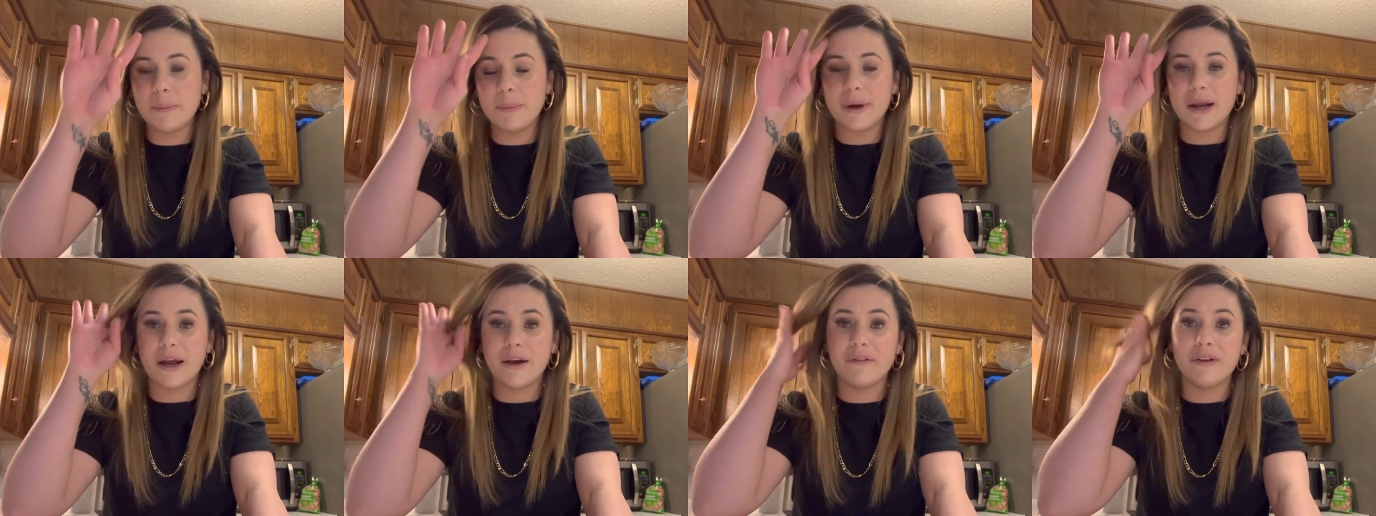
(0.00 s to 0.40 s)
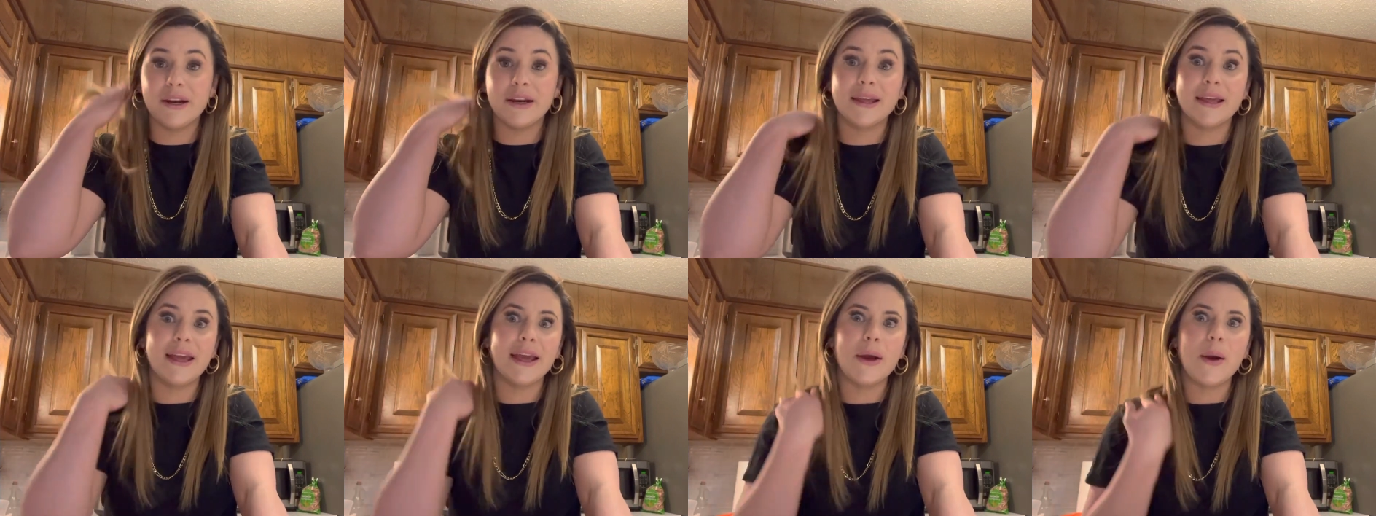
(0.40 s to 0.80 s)
para
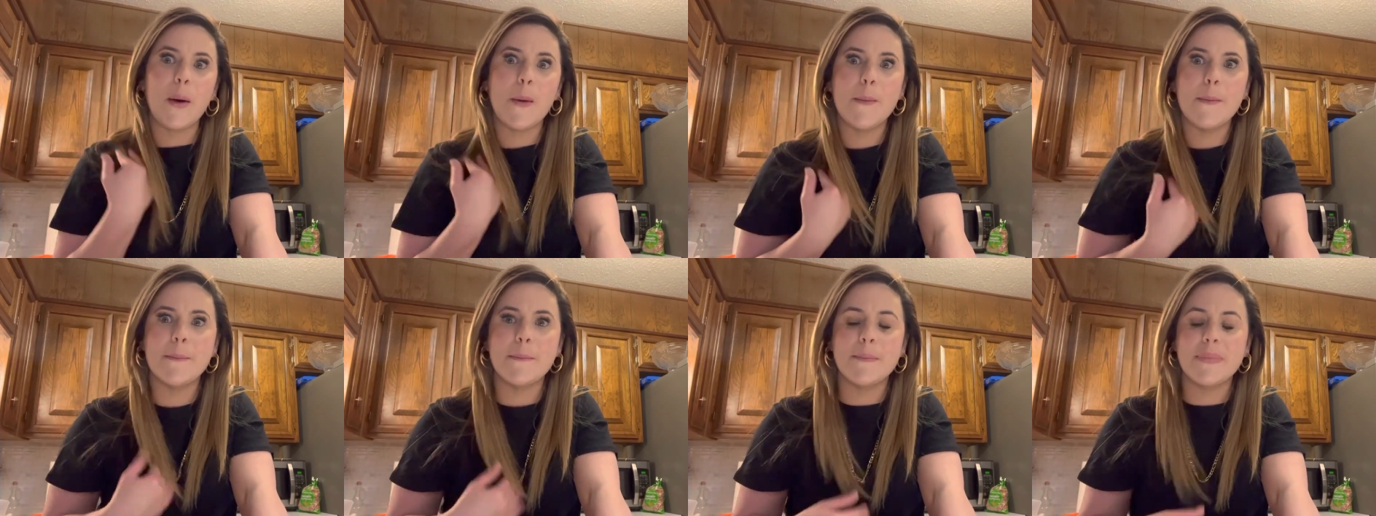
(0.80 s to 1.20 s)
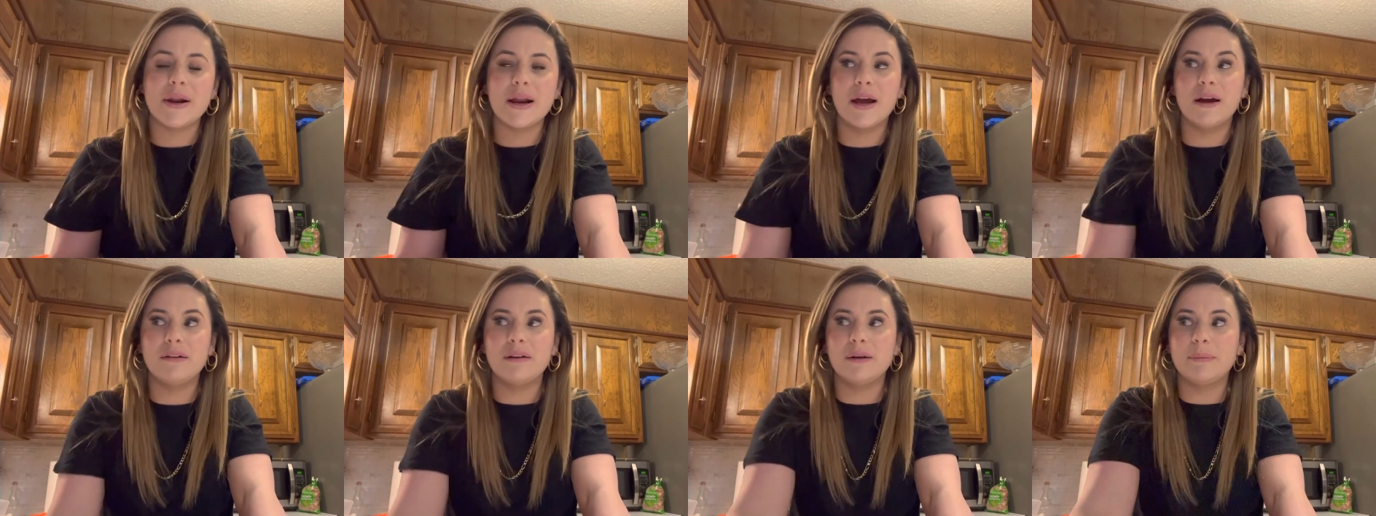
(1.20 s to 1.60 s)
ver qué
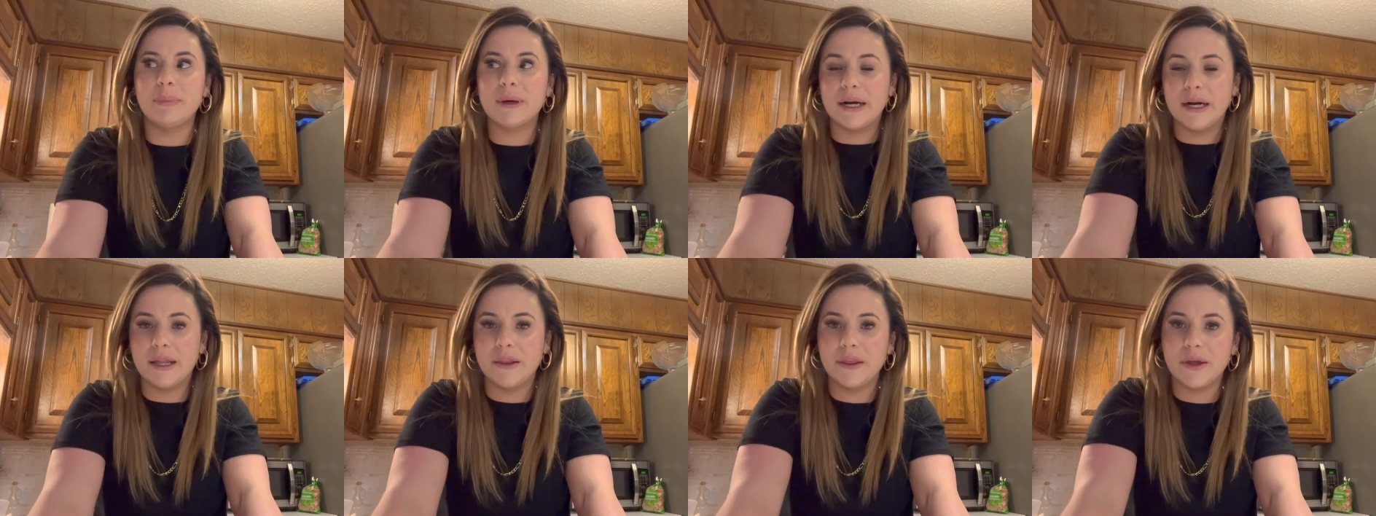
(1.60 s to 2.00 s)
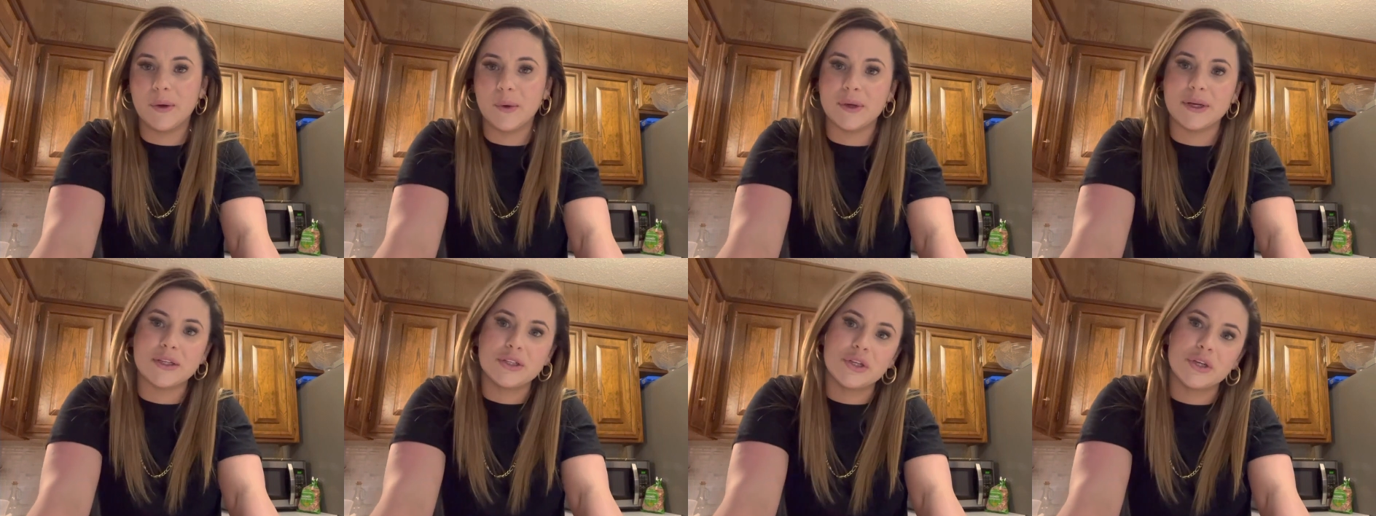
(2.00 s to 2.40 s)
compraba, para las
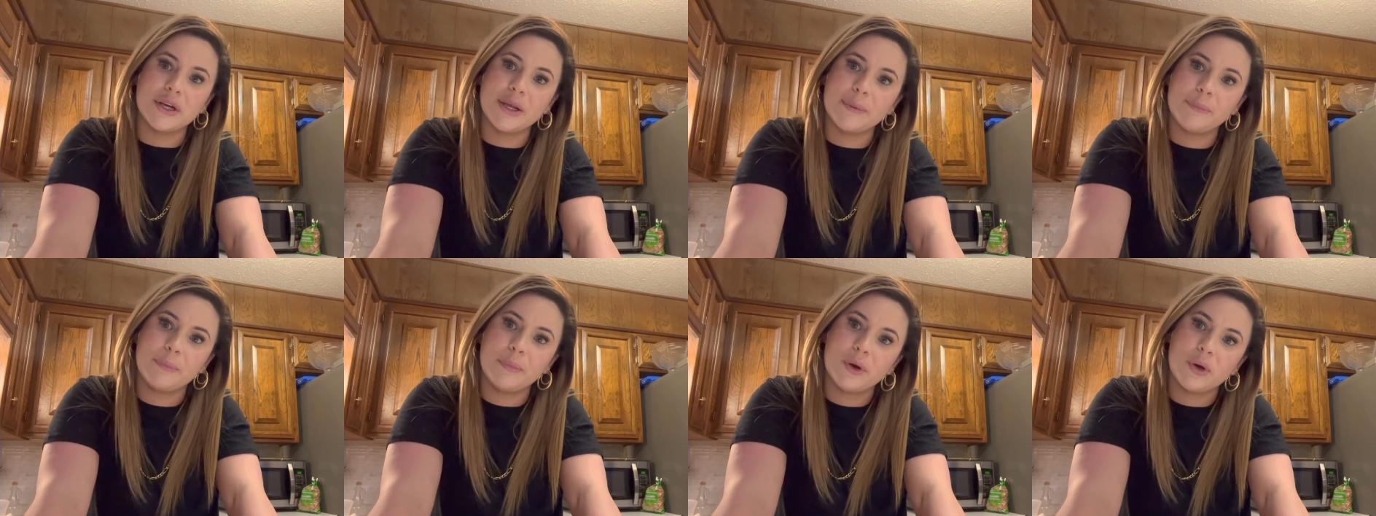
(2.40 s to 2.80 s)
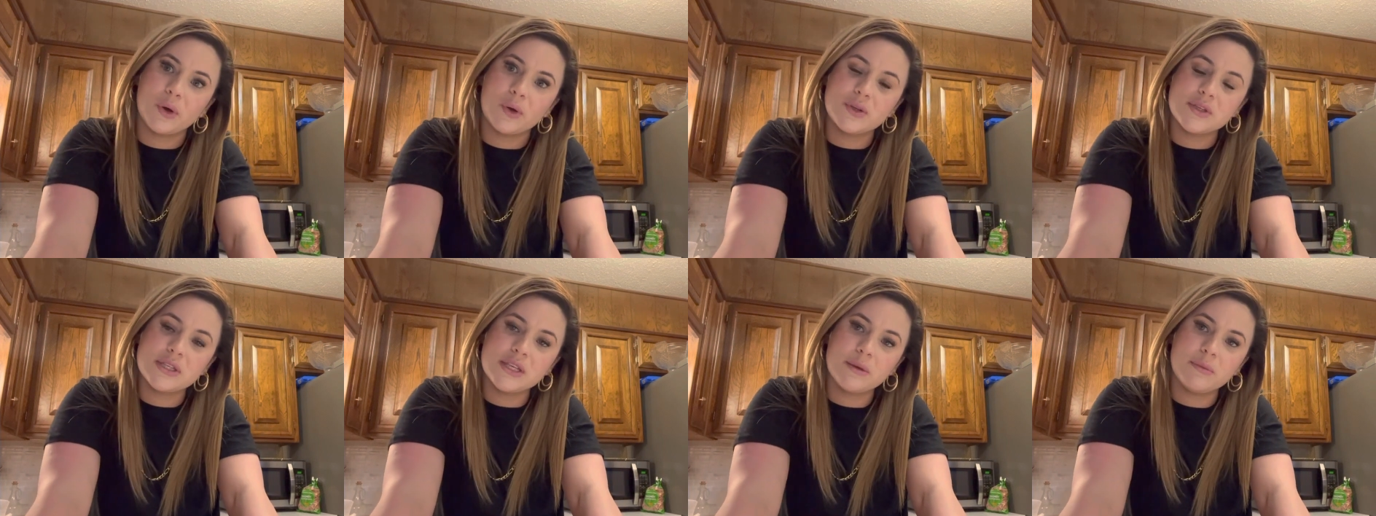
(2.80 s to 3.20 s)
decoraciones
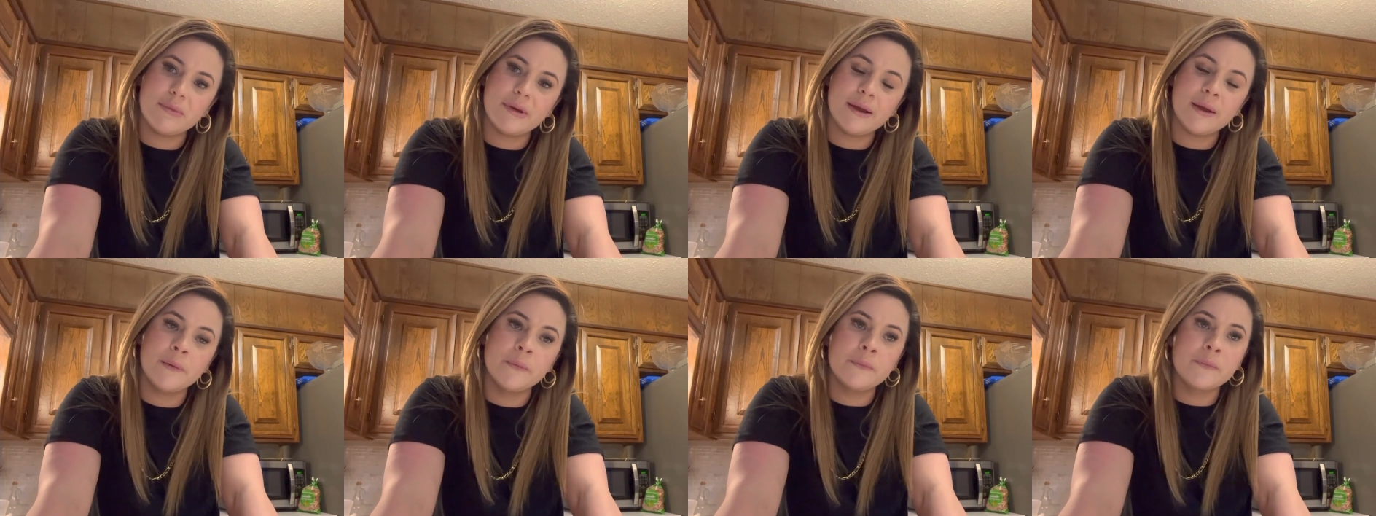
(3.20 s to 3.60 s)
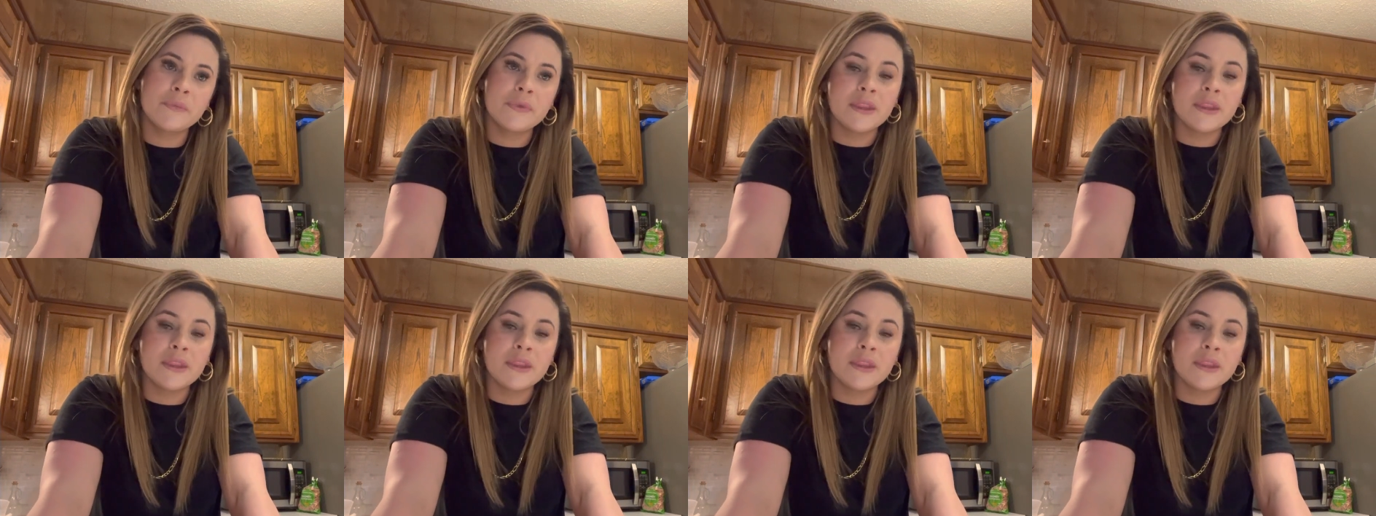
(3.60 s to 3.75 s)
próximas,